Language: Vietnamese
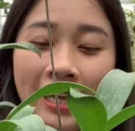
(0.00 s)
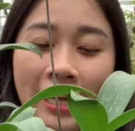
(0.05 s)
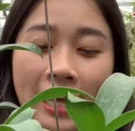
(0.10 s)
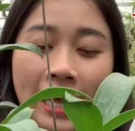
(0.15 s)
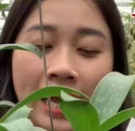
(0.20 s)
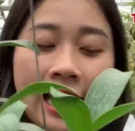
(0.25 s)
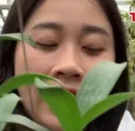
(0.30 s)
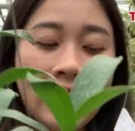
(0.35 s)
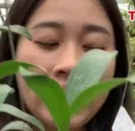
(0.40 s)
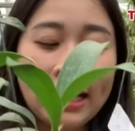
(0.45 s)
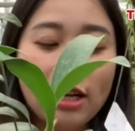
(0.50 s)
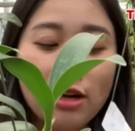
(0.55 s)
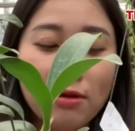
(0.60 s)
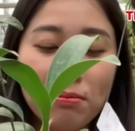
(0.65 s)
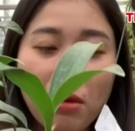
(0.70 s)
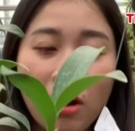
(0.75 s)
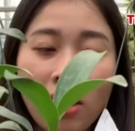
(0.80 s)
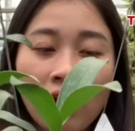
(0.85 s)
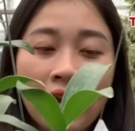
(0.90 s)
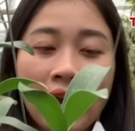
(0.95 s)
Hai
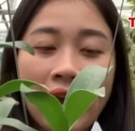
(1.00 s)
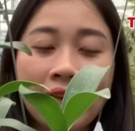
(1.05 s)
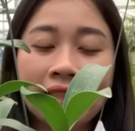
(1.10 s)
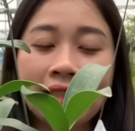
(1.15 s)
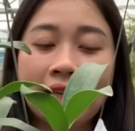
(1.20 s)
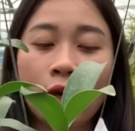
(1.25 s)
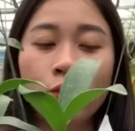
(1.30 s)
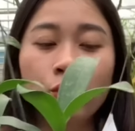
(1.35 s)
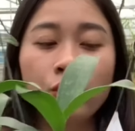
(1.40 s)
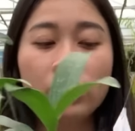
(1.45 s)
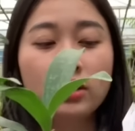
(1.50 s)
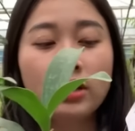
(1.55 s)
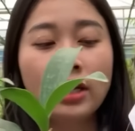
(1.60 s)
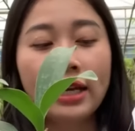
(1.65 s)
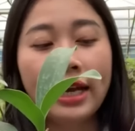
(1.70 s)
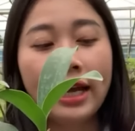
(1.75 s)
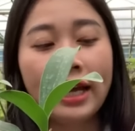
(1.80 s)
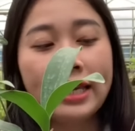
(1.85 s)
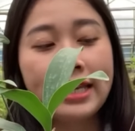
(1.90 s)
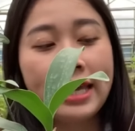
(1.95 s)
combo hai chậu như thế
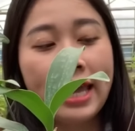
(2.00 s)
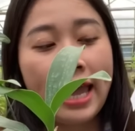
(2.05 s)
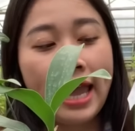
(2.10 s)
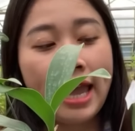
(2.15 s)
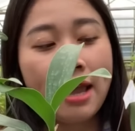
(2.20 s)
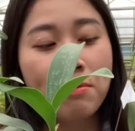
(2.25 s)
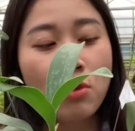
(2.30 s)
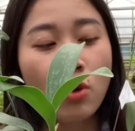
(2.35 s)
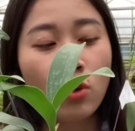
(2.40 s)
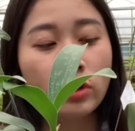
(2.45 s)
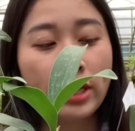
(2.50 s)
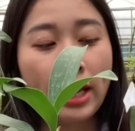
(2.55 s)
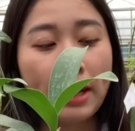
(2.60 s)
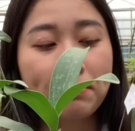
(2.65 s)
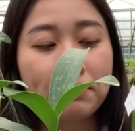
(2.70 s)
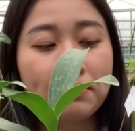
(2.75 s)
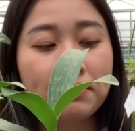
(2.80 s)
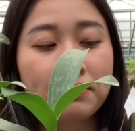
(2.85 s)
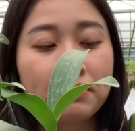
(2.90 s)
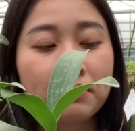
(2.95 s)
này giá một
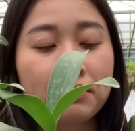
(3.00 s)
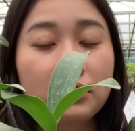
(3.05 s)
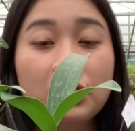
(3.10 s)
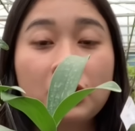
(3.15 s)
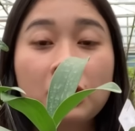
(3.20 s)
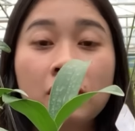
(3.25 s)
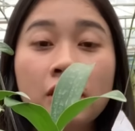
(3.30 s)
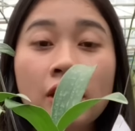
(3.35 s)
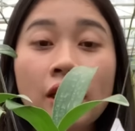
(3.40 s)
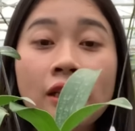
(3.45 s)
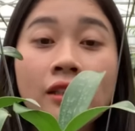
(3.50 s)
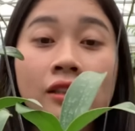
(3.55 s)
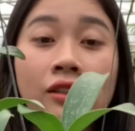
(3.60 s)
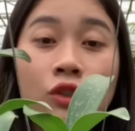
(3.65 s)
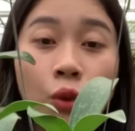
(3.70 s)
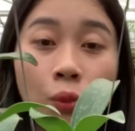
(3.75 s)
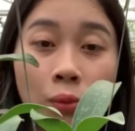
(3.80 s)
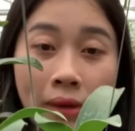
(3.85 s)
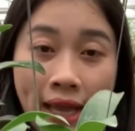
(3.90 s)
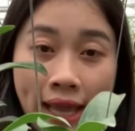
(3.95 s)
trăm chín
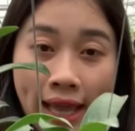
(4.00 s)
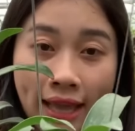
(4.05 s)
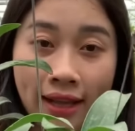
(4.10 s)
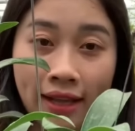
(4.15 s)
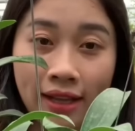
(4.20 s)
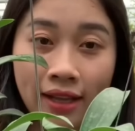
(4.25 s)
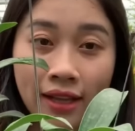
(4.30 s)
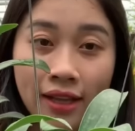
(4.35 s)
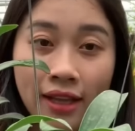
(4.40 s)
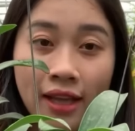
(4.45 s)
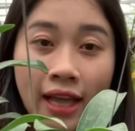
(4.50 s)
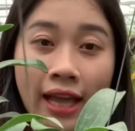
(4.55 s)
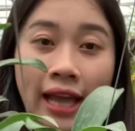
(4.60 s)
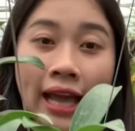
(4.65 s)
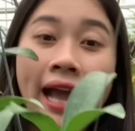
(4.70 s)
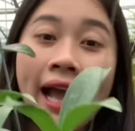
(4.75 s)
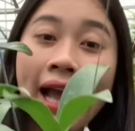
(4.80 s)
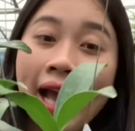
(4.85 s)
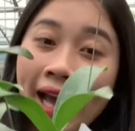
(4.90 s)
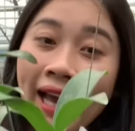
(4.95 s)
mươi ngàn
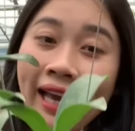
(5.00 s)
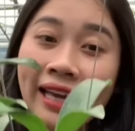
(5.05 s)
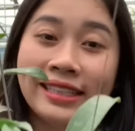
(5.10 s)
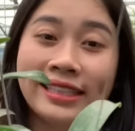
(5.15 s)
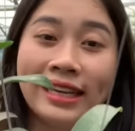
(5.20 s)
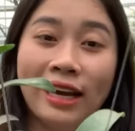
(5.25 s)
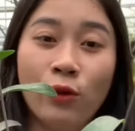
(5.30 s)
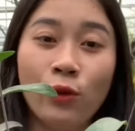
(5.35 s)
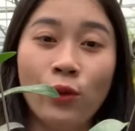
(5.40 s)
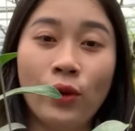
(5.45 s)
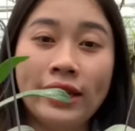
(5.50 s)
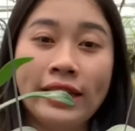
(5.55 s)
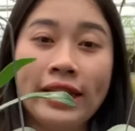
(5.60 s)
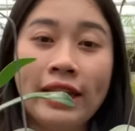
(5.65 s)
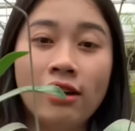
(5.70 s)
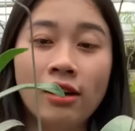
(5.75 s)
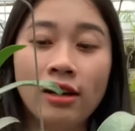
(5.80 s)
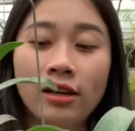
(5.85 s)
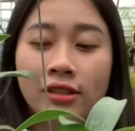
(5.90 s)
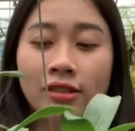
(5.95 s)
hai chậu cả nhà
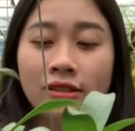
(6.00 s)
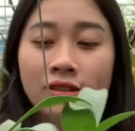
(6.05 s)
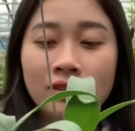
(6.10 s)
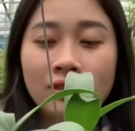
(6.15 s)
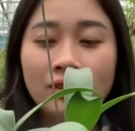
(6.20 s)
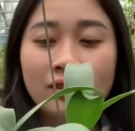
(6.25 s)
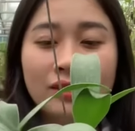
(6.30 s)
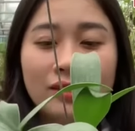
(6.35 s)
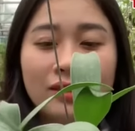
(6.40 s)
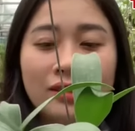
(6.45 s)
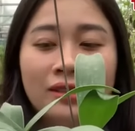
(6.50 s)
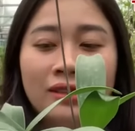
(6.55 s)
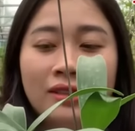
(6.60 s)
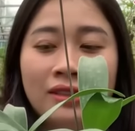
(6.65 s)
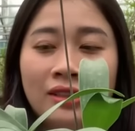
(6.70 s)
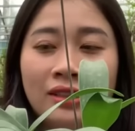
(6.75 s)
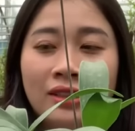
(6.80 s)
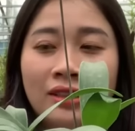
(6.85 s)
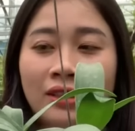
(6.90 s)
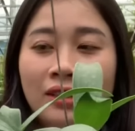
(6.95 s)
ơi, một trăm
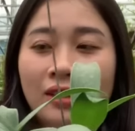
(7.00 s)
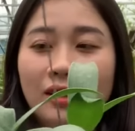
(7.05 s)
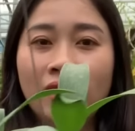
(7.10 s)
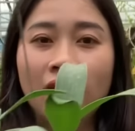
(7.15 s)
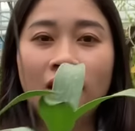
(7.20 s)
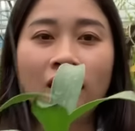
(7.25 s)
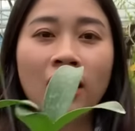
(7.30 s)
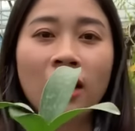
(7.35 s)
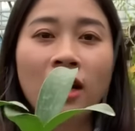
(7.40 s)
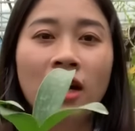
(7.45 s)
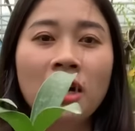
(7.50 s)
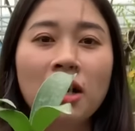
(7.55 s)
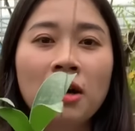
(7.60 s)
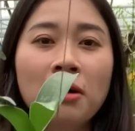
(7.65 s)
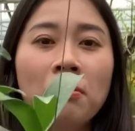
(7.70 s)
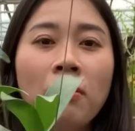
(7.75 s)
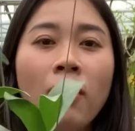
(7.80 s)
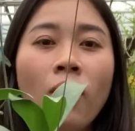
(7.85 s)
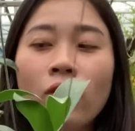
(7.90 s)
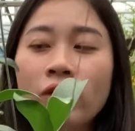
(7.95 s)
chín mươi ngàn hai chậu,
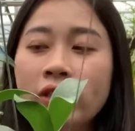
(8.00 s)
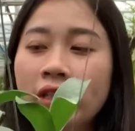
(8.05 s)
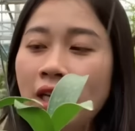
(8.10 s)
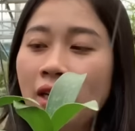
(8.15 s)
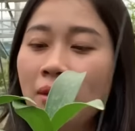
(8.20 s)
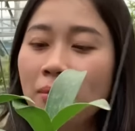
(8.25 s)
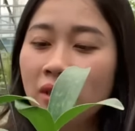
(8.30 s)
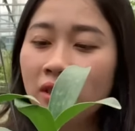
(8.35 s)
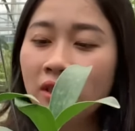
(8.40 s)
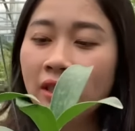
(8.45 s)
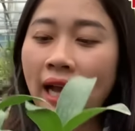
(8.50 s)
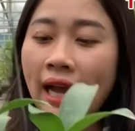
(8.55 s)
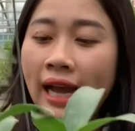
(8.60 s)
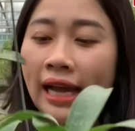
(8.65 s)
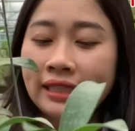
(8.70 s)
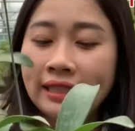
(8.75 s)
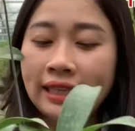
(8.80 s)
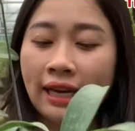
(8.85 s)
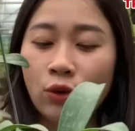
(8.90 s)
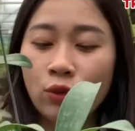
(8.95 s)
một trăm chín mươi hai
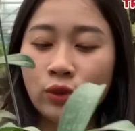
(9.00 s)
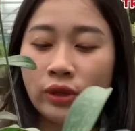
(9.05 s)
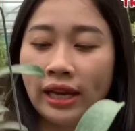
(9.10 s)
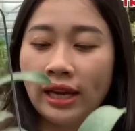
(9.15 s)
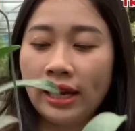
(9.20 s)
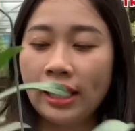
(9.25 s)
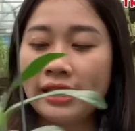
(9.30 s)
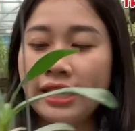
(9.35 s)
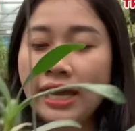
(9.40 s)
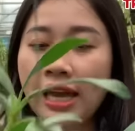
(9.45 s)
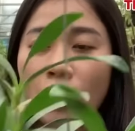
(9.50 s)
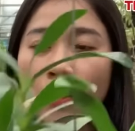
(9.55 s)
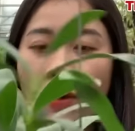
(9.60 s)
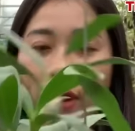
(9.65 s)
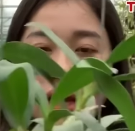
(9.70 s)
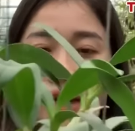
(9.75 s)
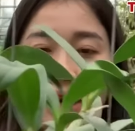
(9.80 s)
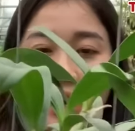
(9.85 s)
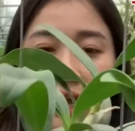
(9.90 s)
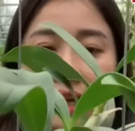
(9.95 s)
chậu nha cả nhà.
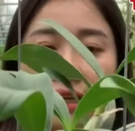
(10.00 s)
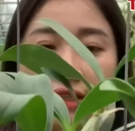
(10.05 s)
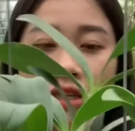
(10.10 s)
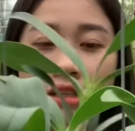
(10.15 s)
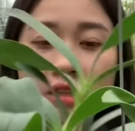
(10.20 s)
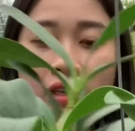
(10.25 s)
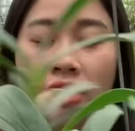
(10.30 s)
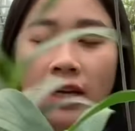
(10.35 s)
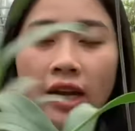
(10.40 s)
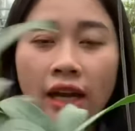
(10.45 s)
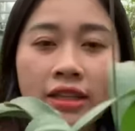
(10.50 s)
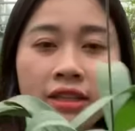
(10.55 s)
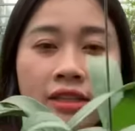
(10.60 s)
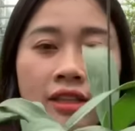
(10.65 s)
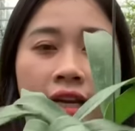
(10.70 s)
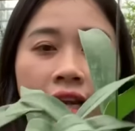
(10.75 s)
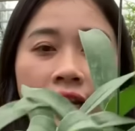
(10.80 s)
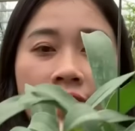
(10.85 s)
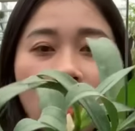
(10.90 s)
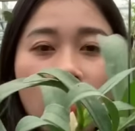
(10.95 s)
Hoàng Lan thì những cây như thế
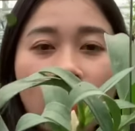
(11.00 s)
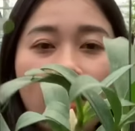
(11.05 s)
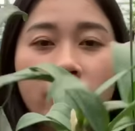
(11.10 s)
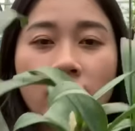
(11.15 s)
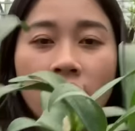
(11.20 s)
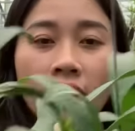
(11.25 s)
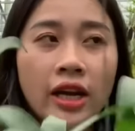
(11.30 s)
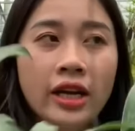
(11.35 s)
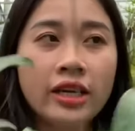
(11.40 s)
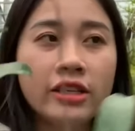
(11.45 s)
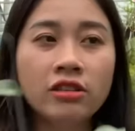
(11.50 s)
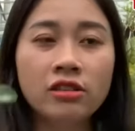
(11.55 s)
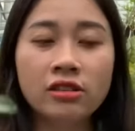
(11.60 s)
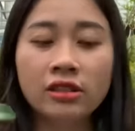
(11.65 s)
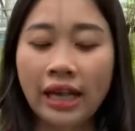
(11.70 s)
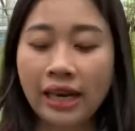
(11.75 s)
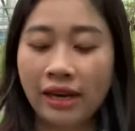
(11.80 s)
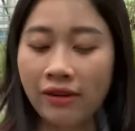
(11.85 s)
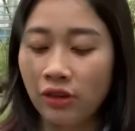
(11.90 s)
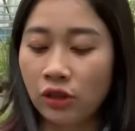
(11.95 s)
này đều là những cây trưởng
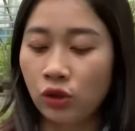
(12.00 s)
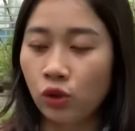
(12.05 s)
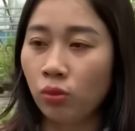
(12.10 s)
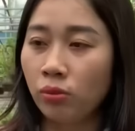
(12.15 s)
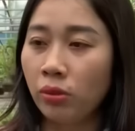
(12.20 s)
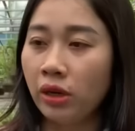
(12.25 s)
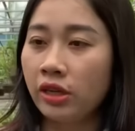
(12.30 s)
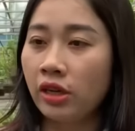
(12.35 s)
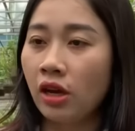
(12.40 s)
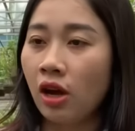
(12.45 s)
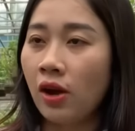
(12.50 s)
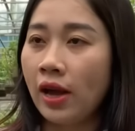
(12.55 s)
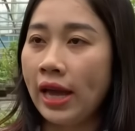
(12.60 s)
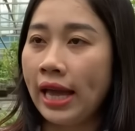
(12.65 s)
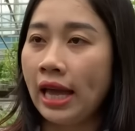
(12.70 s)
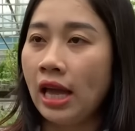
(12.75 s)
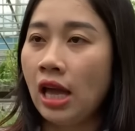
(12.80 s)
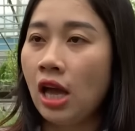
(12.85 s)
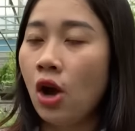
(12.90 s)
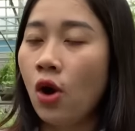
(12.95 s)
thành và chuẩn bị cho hoa.
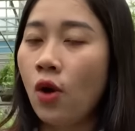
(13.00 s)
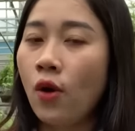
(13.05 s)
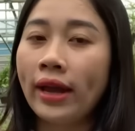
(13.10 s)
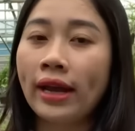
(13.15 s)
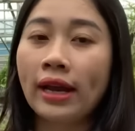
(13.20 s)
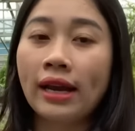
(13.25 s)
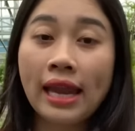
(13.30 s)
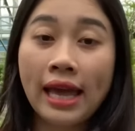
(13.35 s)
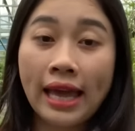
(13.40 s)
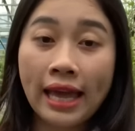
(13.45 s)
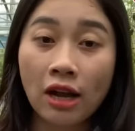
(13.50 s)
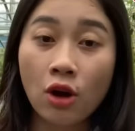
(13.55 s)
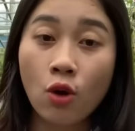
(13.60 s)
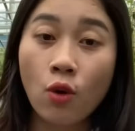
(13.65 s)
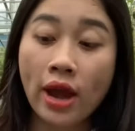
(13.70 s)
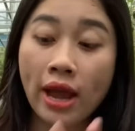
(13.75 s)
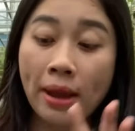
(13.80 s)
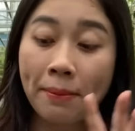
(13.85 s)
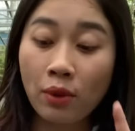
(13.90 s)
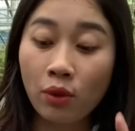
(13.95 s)
Hoàng Lan
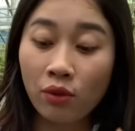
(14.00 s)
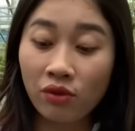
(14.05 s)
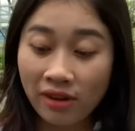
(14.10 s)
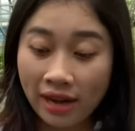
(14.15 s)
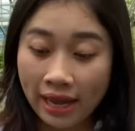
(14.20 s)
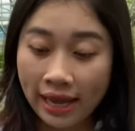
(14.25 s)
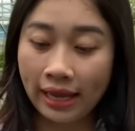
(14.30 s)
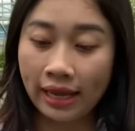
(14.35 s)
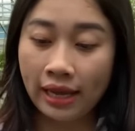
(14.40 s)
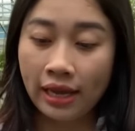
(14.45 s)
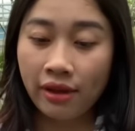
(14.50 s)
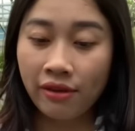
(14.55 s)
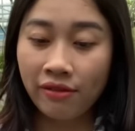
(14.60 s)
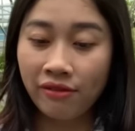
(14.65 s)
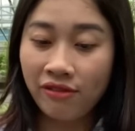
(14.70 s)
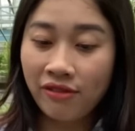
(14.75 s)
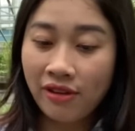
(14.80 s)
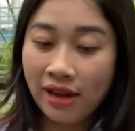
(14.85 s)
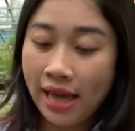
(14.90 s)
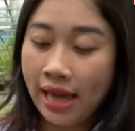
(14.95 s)
hoa màu vàng
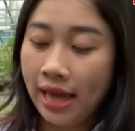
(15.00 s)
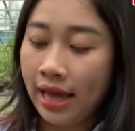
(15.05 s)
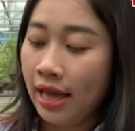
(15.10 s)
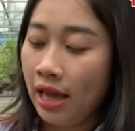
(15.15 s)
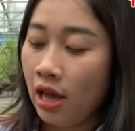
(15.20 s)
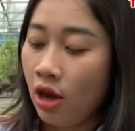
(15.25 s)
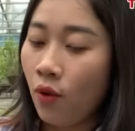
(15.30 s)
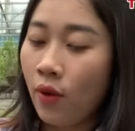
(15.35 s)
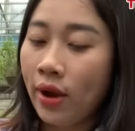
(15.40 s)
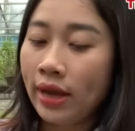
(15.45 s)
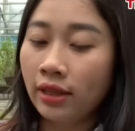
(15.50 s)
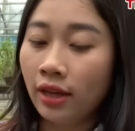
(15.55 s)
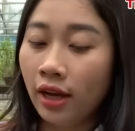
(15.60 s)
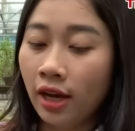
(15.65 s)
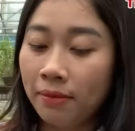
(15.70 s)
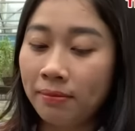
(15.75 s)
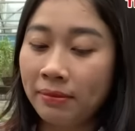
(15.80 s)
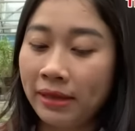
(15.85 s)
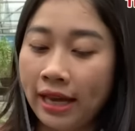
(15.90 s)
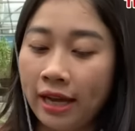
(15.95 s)
và hoa
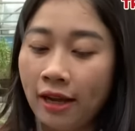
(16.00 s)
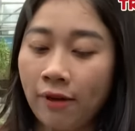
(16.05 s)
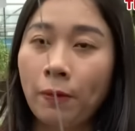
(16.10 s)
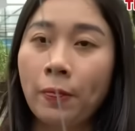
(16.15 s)
thơm nha.